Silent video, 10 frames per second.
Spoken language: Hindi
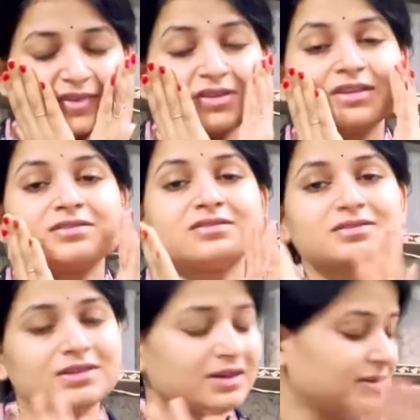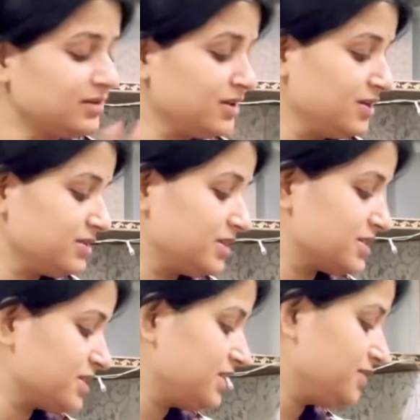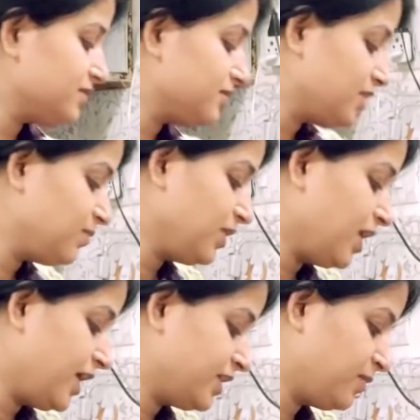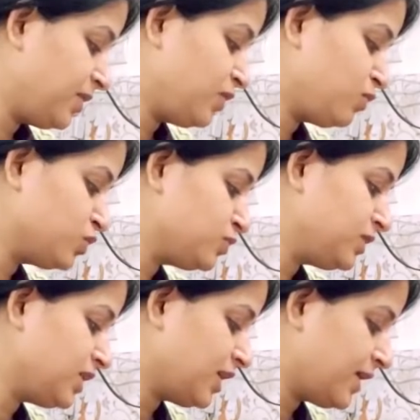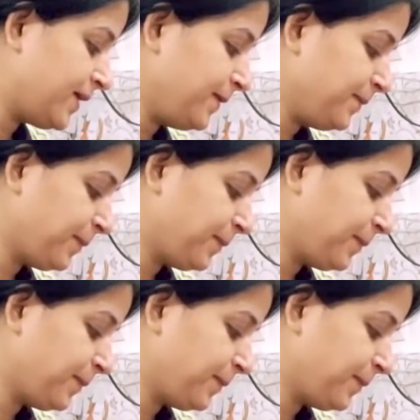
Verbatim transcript: सन सनस्क्रीन क्रीम लगाया था मैंने और कुछ भी नहीं लगाया